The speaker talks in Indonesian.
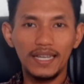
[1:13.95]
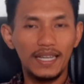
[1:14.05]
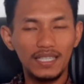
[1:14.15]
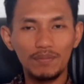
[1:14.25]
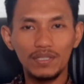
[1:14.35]

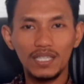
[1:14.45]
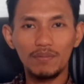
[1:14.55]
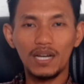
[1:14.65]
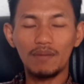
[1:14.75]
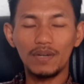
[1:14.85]
Anda bisa
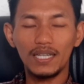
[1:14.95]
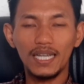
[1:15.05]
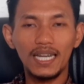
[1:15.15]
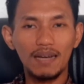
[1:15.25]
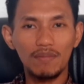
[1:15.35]

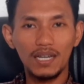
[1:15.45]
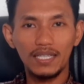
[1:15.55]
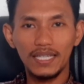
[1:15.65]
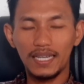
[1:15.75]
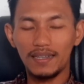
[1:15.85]
mengamalkan
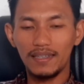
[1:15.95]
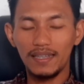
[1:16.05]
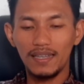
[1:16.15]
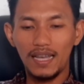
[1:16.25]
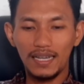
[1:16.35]
amalan yang
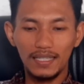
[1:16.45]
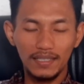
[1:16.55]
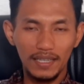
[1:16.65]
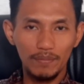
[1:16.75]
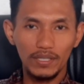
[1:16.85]
akan
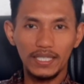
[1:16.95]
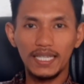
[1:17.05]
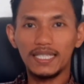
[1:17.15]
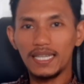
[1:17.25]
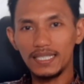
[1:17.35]
saya
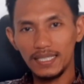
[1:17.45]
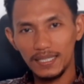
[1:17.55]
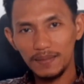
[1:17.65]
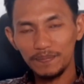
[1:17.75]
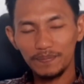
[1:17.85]
bagikan kali ini.